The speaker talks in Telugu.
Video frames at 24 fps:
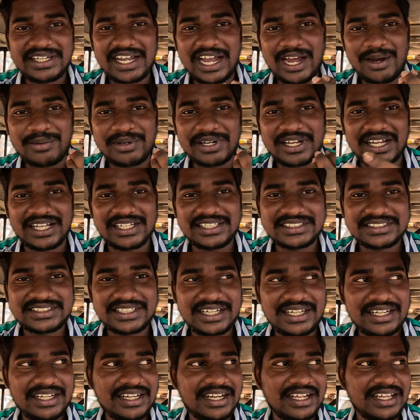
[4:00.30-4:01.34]
ఇంకా ఆమెను
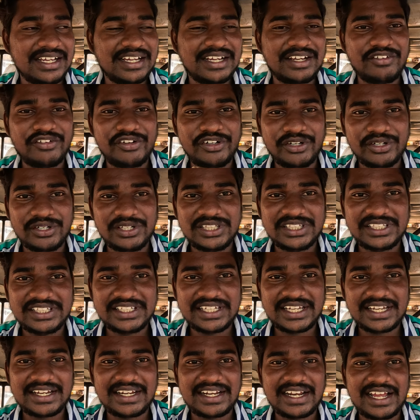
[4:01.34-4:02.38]
కలిసాలా వీడియోలు
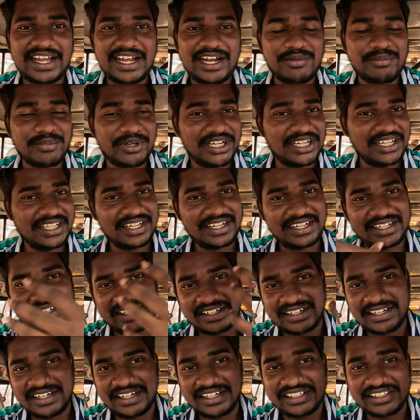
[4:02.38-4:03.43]
తీయాలా మళ్ళీ
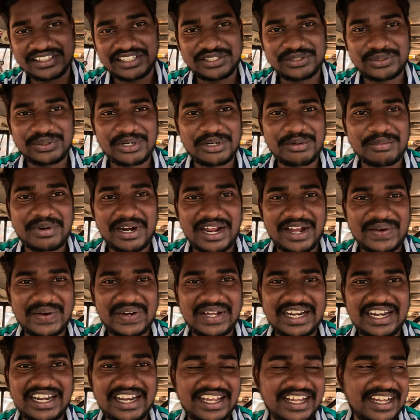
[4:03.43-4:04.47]
రిటర్న్ నేను ఇంత దూరం
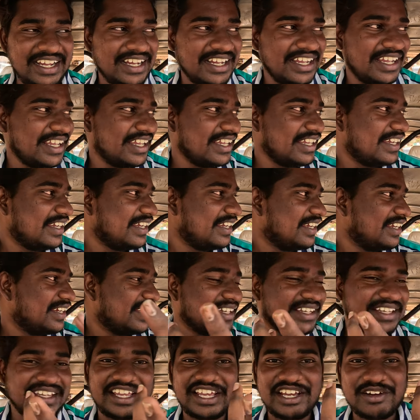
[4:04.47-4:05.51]
రావాలా
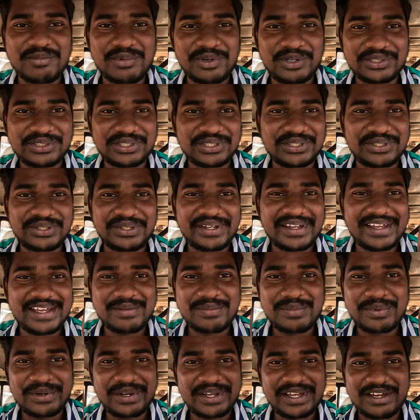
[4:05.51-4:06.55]
ఏమవుతుందో
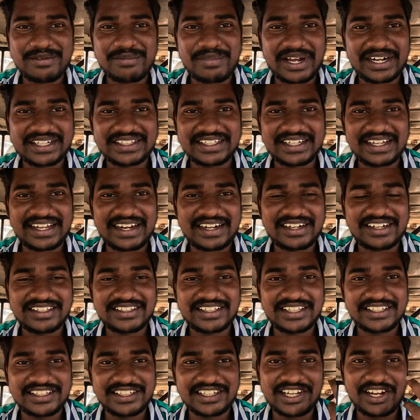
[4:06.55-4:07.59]
ఏమో ఏం అర్థం
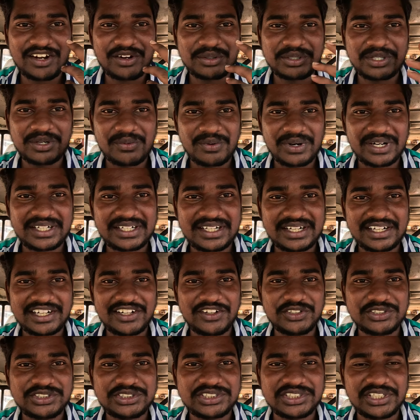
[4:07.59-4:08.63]
కావట్లేదు అదే కాకుండా
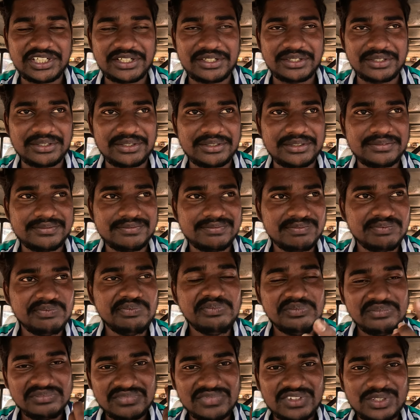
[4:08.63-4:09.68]
ఒంటరిగా వచ్చినాను
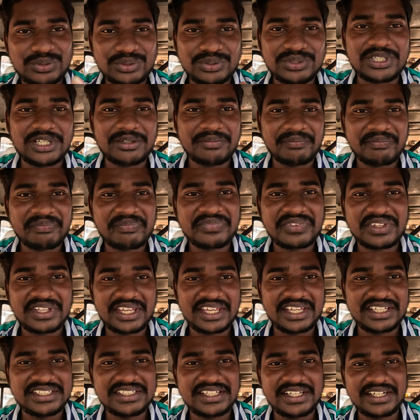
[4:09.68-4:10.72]
చూద్దాం
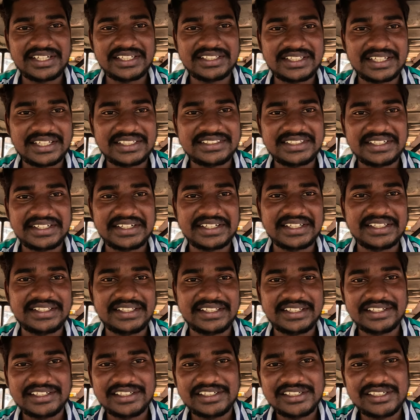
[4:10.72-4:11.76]
ఏం జరిగితే అది
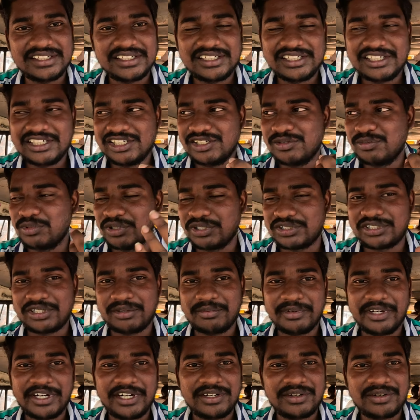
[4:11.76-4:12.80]
జరిగింది మొత్తం
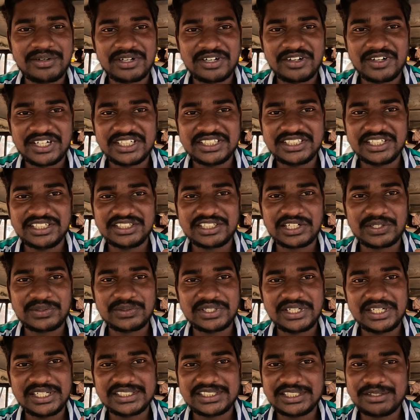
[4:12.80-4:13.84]
ఏడుకొండలో వాడి చేతిలో
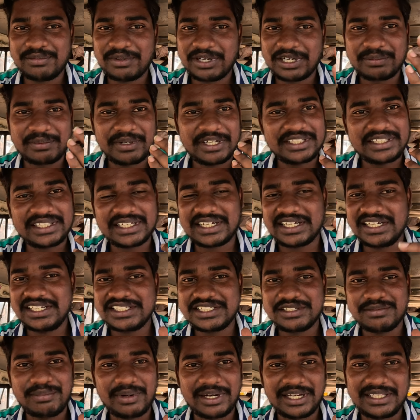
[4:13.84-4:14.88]
వదిలేసి మనమైతే ఇక్కడి
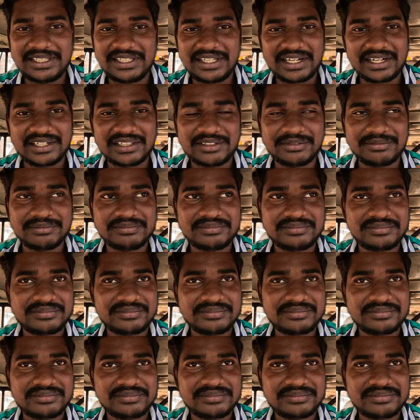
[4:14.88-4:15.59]
నుంచి బయలుదేరదాం